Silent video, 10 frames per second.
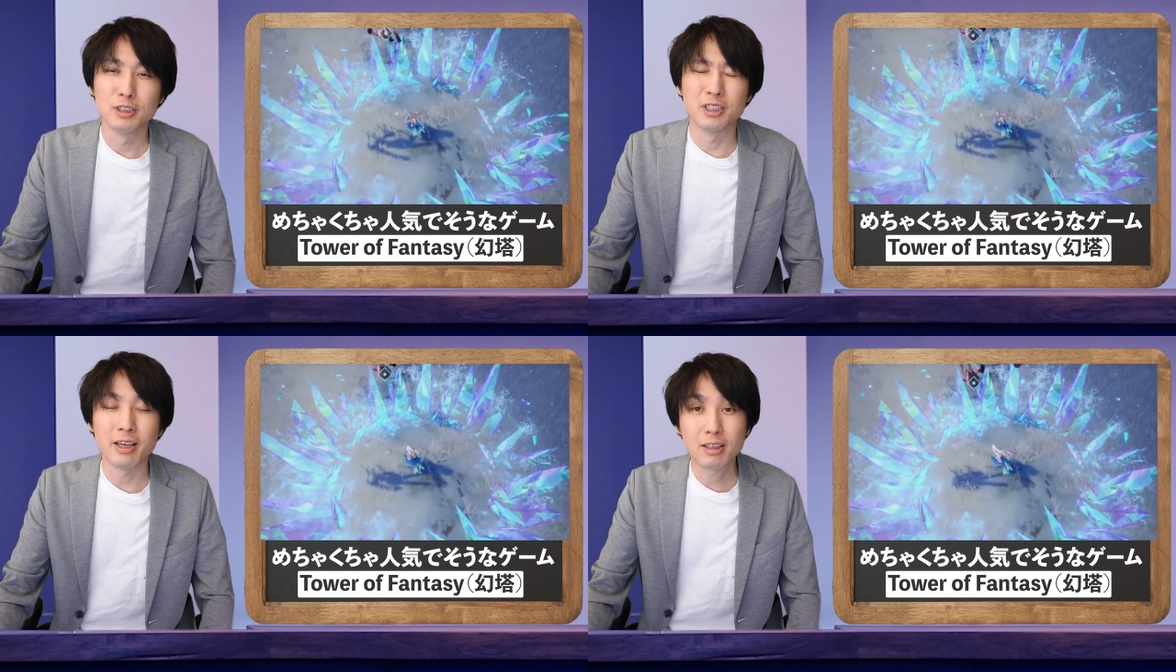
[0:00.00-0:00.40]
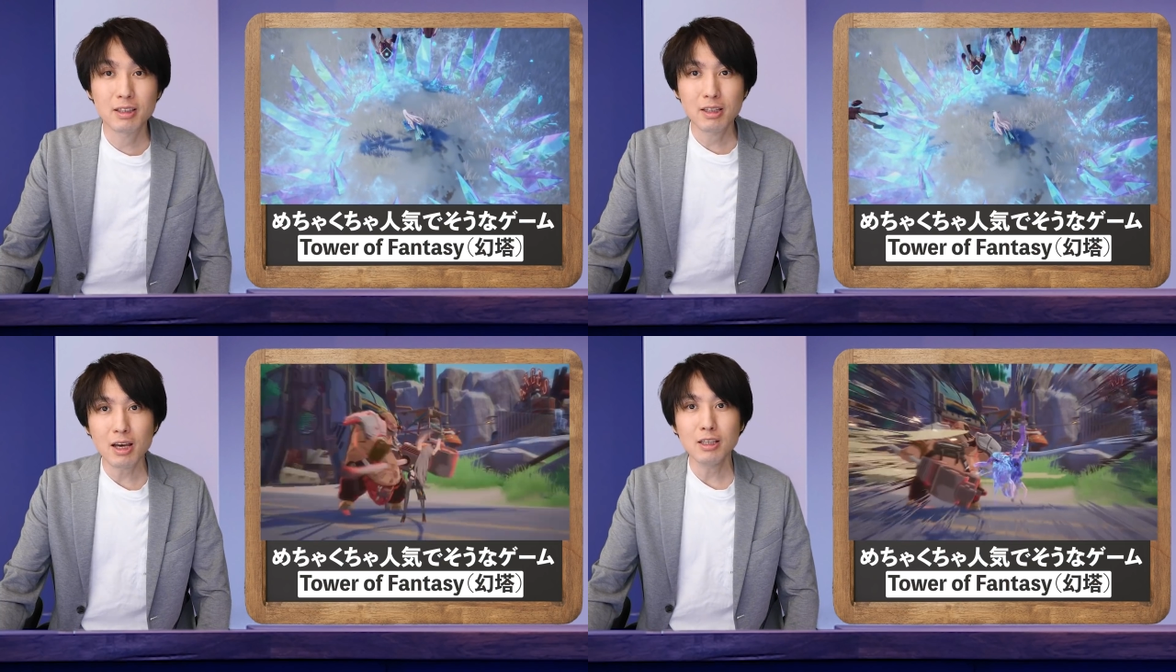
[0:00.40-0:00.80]
絶
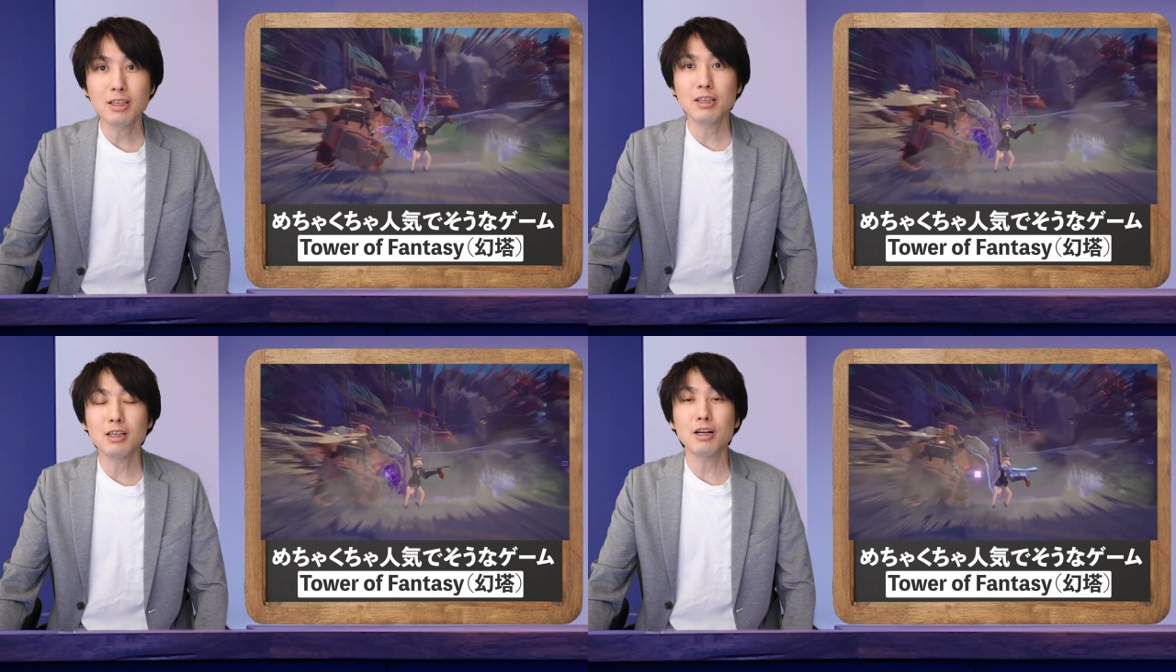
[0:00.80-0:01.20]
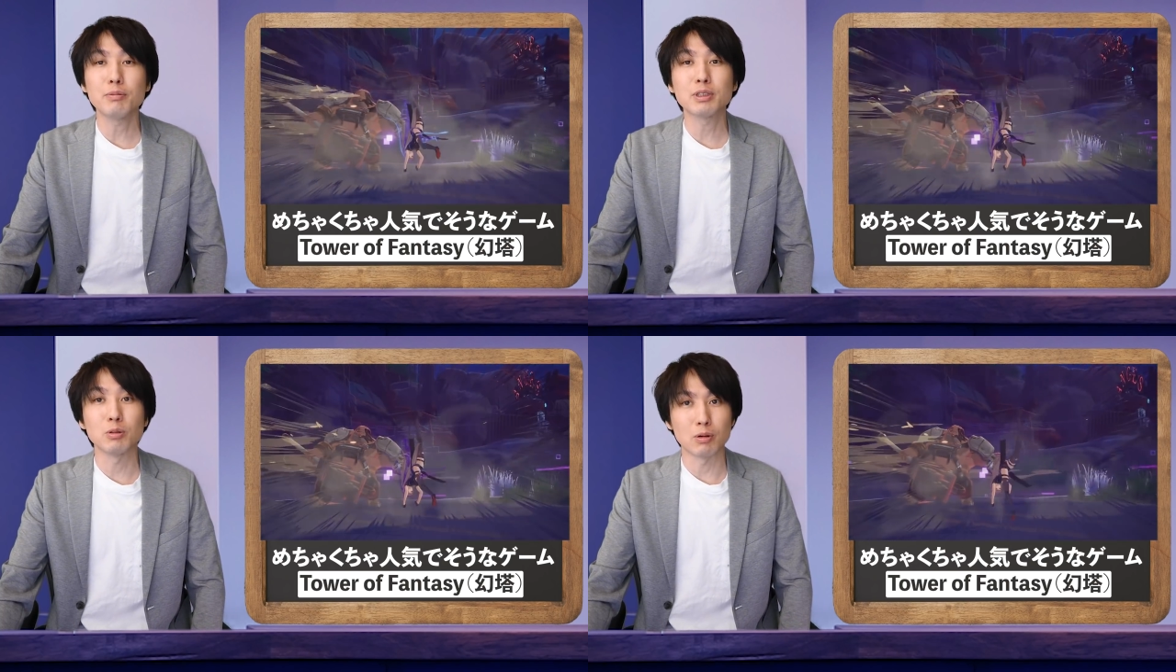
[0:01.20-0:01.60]
対人気になり
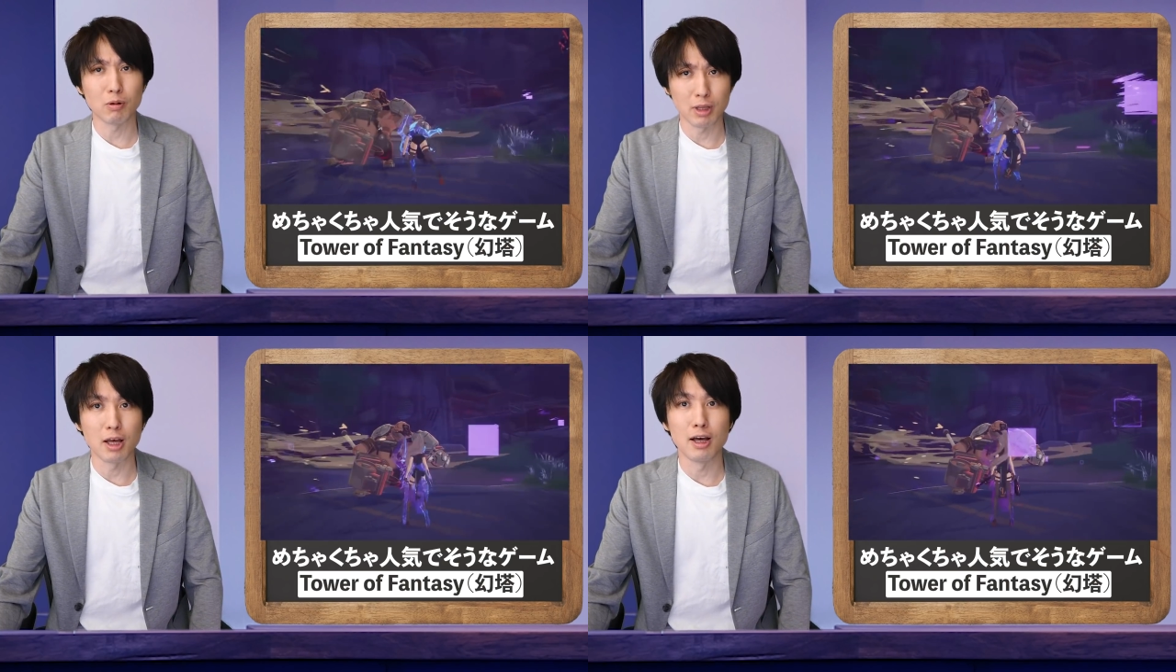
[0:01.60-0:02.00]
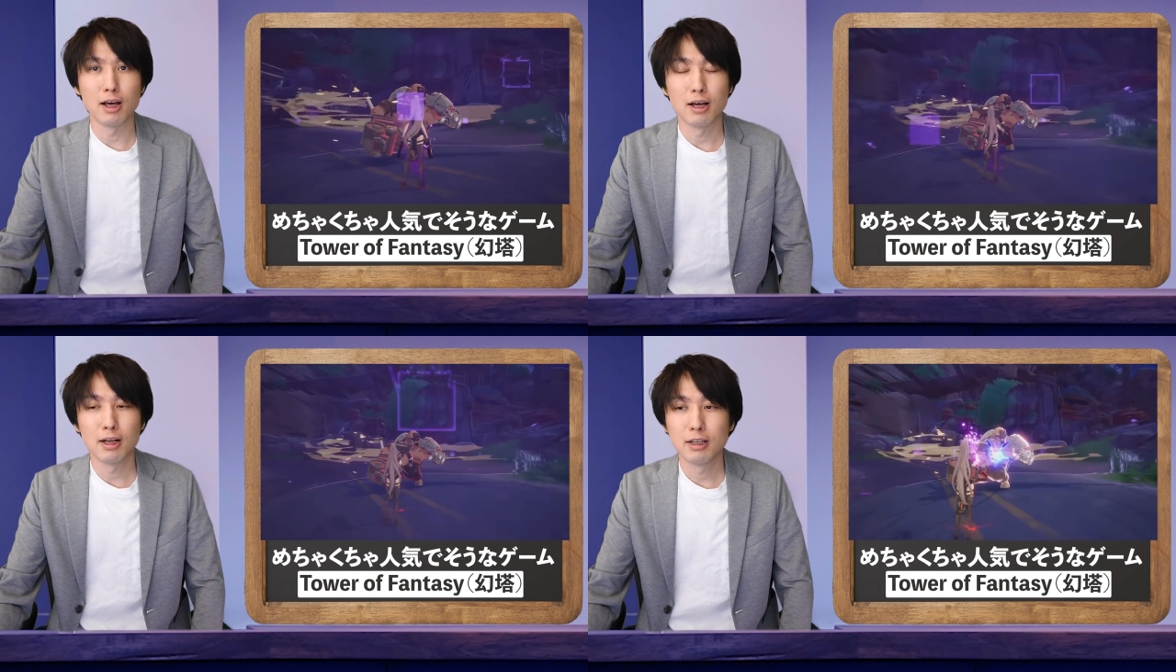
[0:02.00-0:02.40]
ますよねこれ
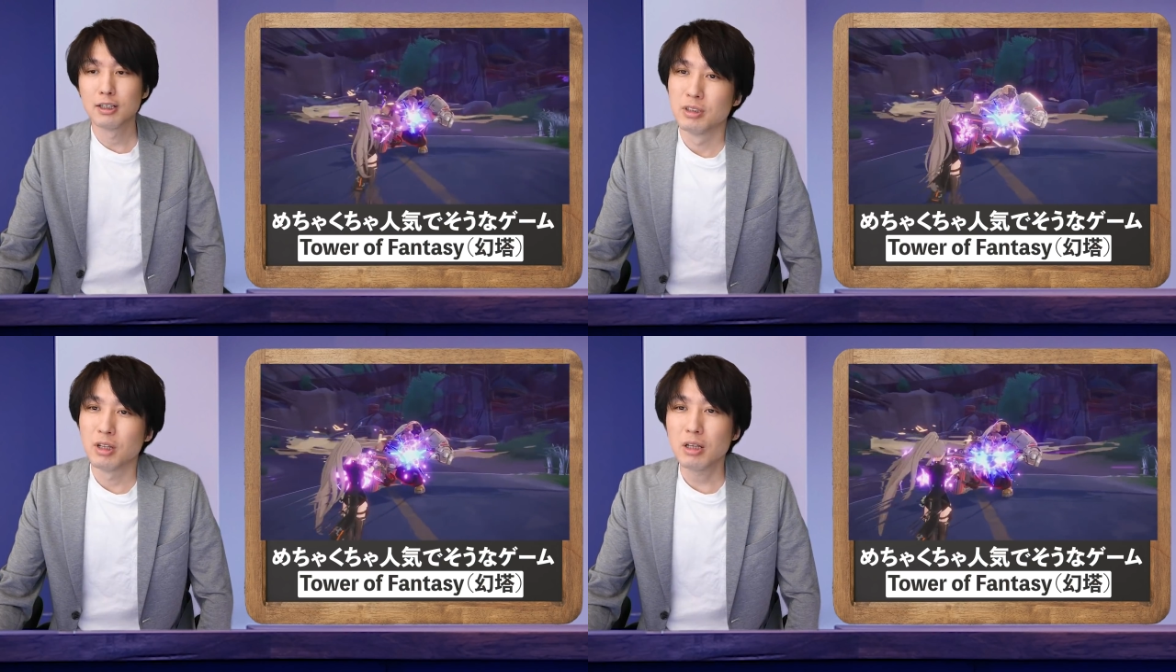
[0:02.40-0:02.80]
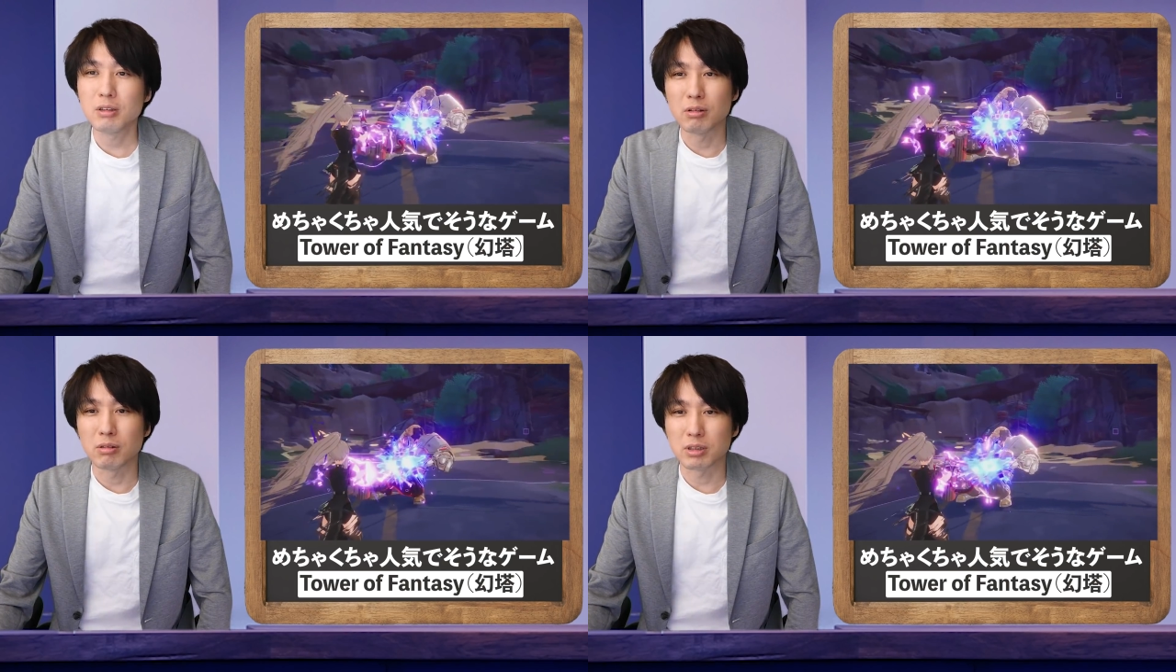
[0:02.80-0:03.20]
ね
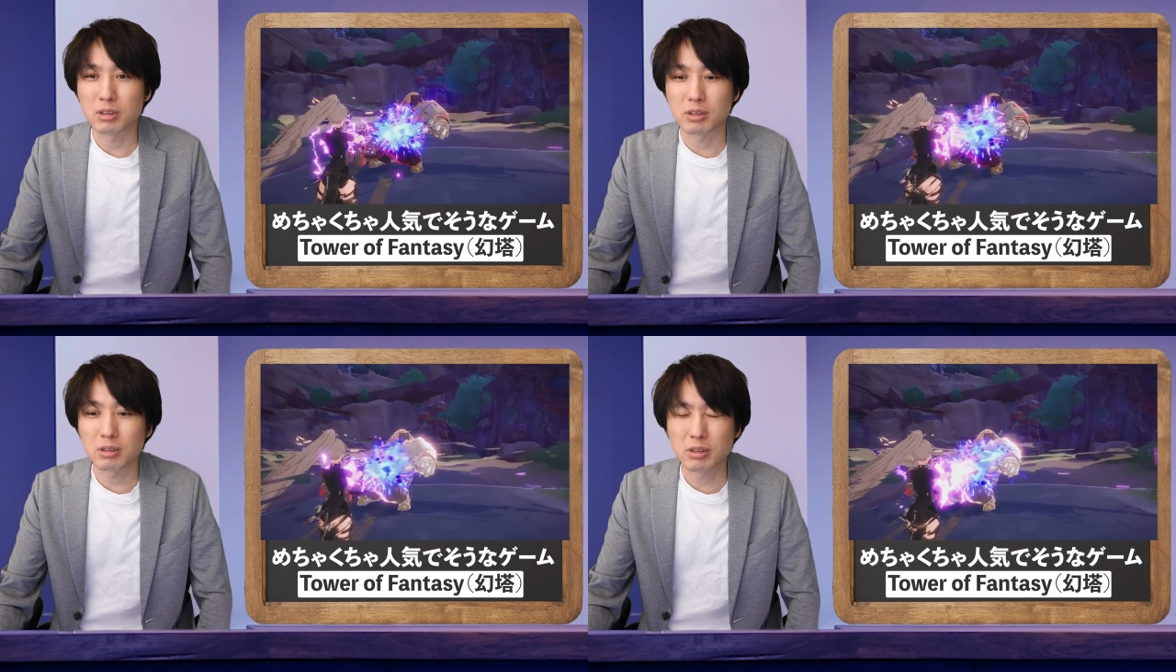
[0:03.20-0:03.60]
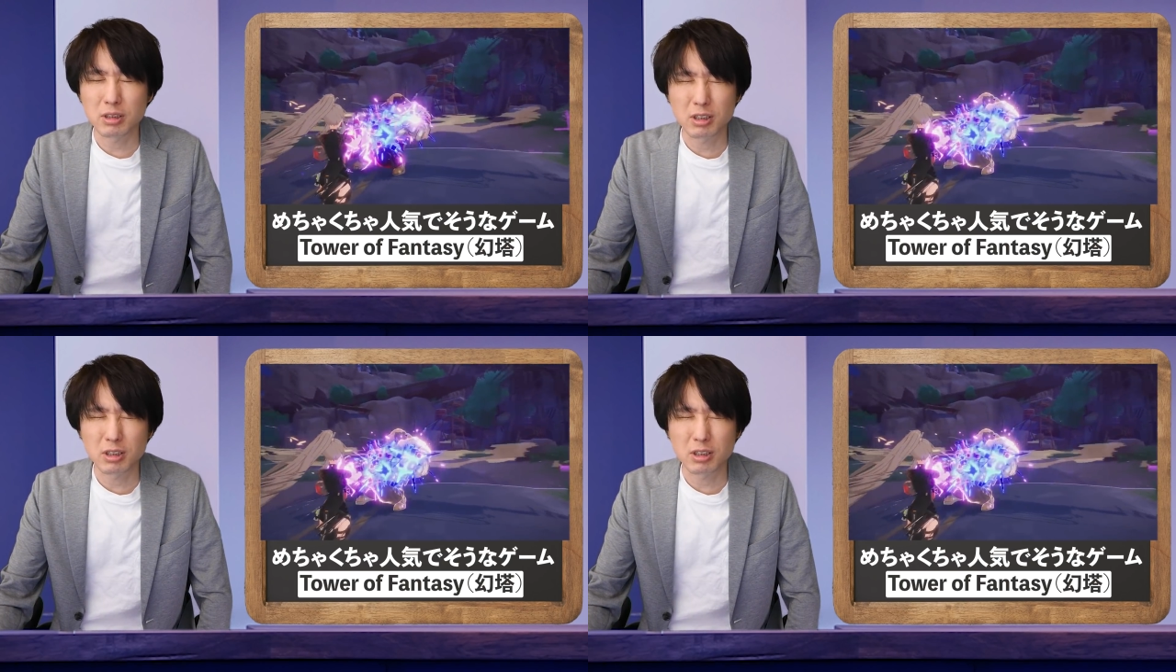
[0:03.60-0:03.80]
何ていうかすっ